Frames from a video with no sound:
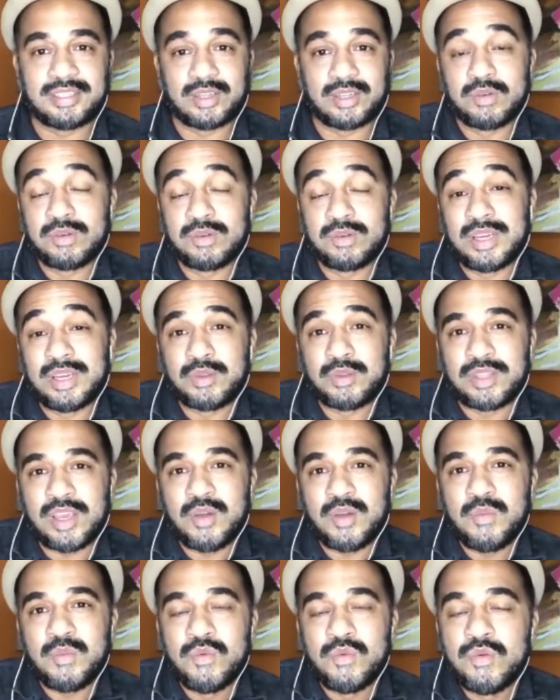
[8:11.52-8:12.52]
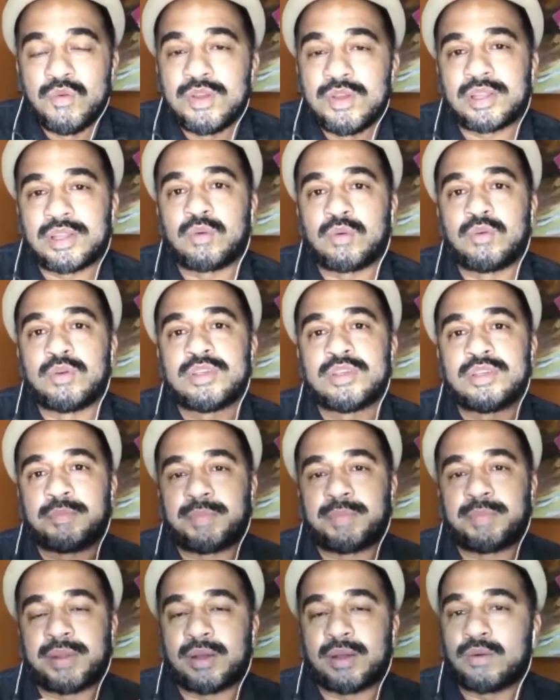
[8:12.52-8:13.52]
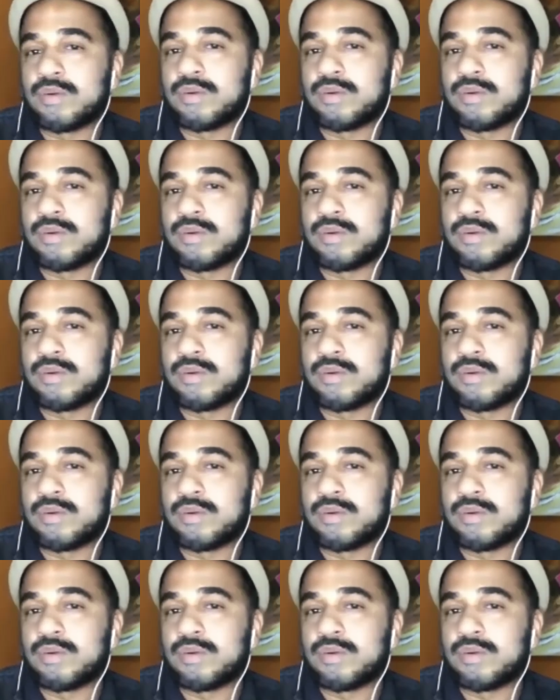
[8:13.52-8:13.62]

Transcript: Então eu tenho muita coisa para